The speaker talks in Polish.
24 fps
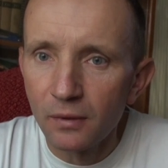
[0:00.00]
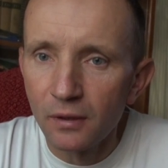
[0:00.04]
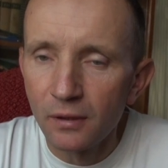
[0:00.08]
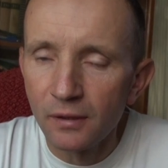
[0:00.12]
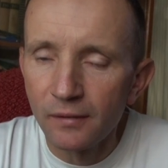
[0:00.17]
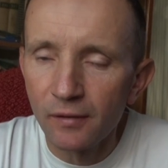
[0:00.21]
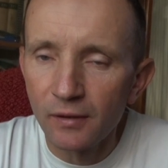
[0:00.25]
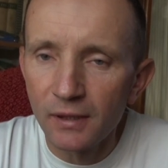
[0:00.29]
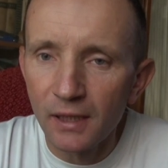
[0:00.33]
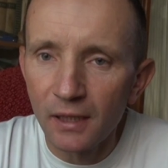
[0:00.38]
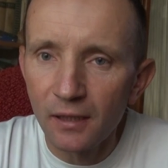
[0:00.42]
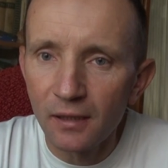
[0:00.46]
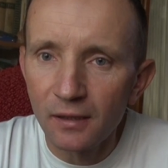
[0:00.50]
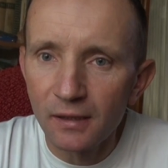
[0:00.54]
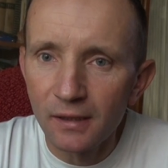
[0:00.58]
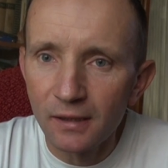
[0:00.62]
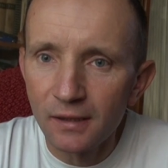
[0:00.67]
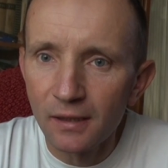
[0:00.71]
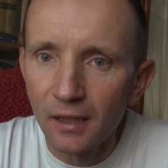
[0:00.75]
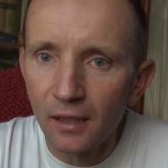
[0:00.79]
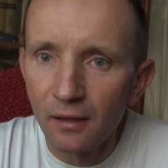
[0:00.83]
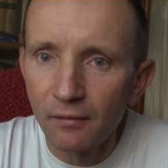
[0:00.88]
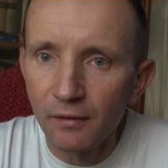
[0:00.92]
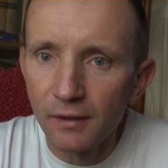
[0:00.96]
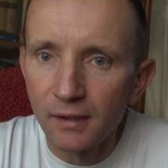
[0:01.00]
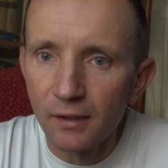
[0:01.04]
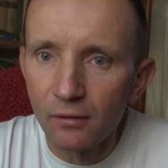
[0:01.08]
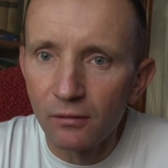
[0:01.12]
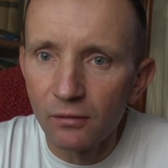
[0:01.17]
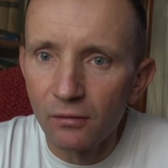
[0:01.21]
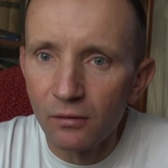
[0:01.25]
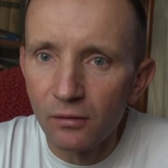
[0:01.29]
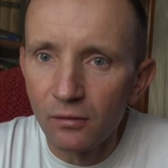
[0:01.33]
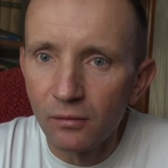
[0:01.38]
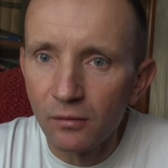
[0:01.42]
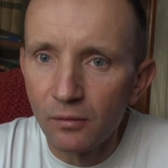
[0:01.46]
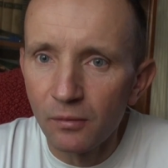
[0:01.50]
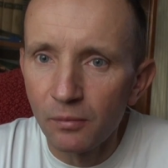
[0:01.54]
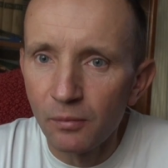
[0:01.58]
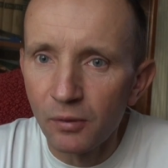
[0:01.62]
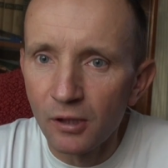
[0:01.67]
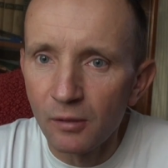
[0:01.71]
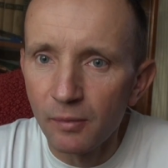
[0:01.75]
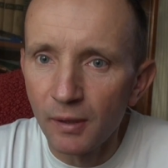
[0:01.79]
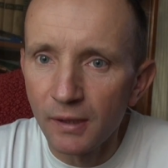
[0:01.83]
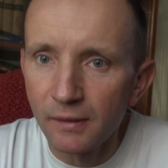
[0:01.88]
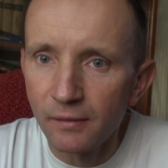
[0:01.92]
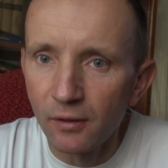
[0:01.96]
związane z telewizją,
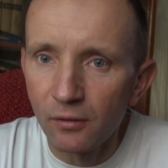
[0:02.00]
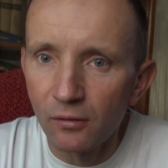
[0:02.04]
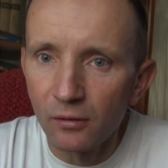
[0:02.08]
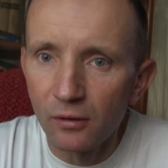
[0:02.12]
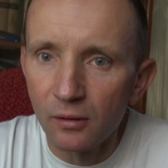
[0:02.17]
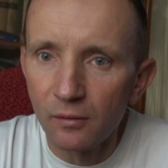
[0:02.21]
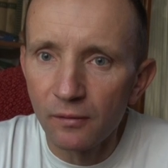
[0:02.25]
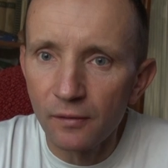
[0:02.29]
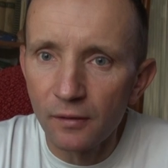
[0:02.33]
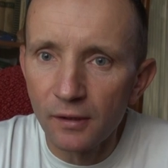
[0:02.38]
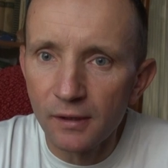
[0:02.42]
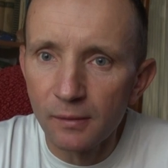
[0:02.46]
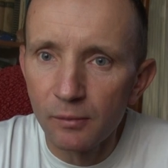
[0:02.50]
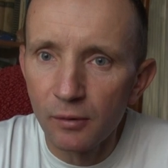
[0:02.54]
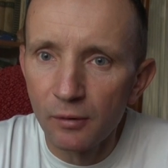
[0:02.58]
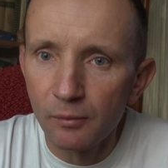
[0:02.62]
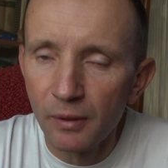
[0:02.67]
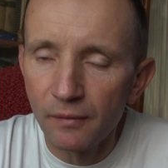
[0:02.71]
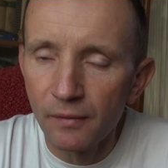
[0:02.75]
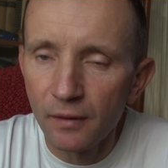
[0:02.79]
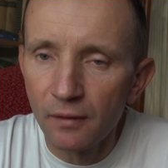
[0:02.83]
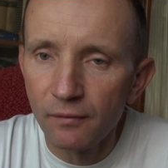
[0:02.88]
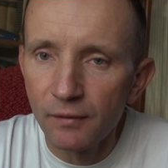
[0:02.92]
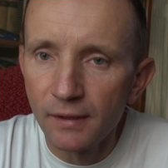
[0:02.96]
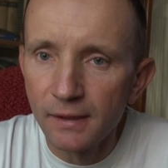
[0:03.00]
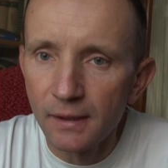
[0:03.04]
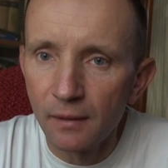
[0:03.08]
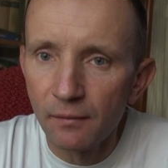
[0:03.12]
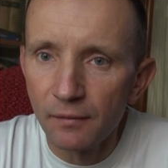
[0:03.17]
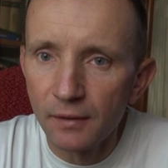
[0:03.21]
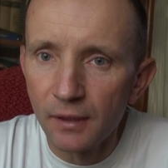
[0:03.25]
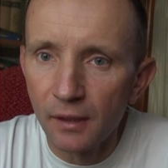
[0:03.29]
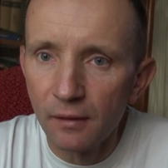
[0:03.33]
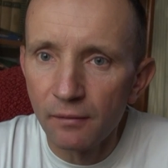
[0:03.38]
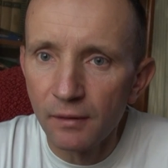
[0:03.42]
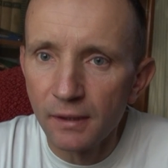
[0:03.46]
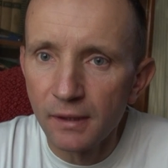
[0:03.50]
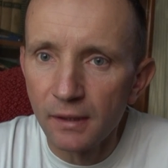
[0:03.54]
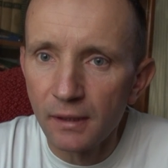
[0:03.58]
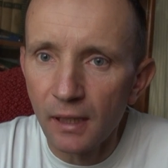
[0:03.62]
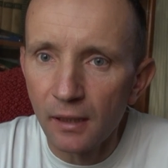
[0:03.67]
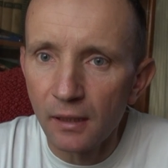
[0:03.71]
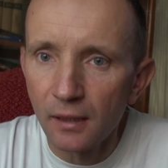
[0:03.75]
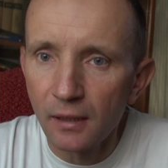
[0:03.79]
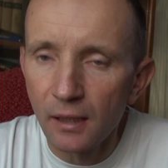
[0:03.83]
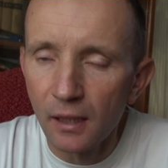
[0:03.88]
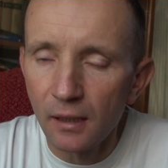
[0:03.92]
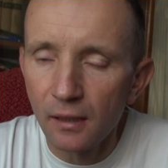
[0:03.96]
proszę Państwa, krótko mówiąc, bo pewien występ w telewizji
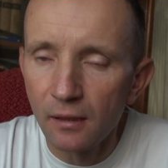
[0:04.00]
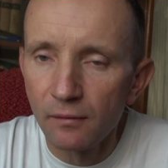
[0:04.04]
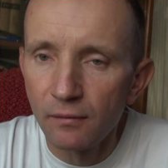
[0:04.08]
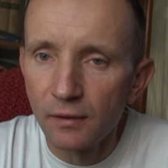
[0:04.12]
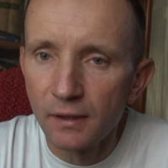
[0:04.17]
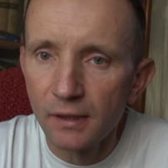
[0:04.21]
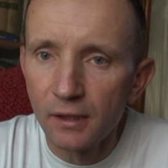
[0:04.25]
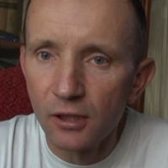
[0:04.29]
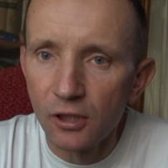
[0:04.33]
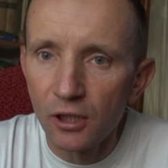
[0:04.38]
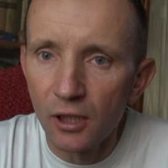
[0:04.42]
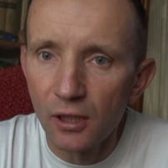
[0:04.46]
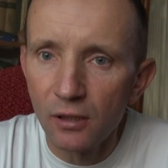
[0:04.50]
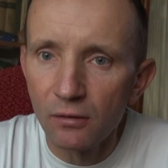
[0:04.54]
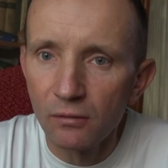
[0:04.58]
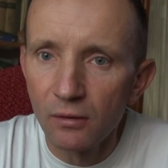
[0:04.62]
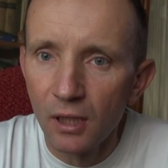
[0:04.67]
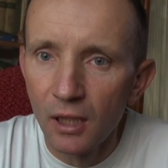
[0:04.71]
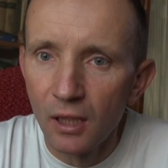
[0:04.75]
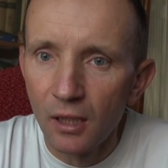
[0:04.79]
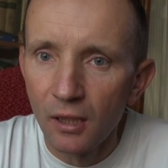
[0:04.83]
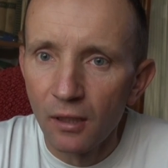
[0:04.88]
nagle, nagle wystrzelił